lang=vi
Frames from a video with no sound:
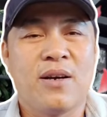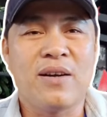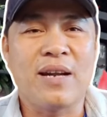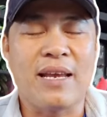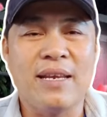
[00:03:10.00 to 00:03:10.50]

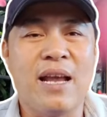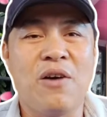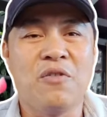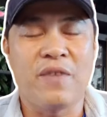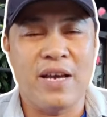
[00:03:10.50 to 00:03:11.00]
con này đi
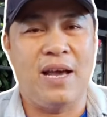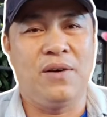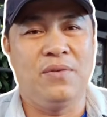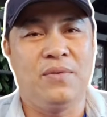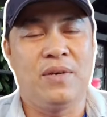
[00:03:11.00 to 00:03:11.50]
đâu về
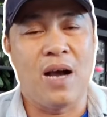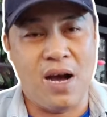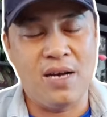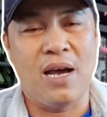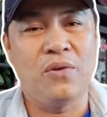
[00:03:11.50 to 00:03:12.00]
đâu
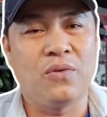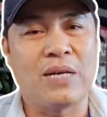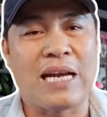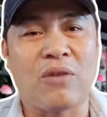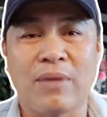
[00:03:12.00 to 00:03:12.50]
ở đâu
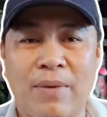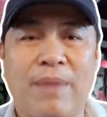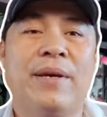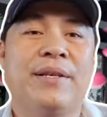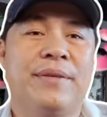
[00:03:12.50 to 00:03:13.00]
là trong tầm
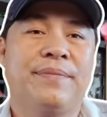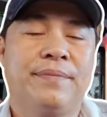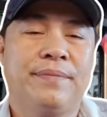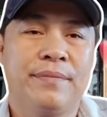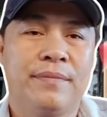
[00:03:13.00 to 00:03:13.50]
ngắm hết
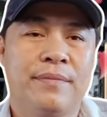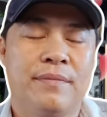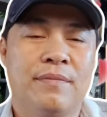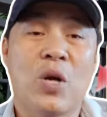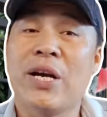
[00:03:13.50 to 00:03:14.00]

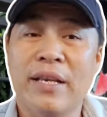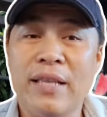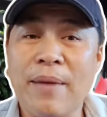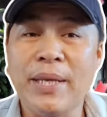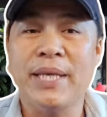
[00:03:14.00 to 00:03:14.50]
mọi người
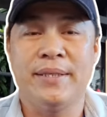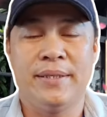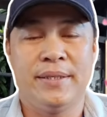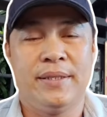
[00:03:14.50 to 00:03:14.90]
yên tâm đi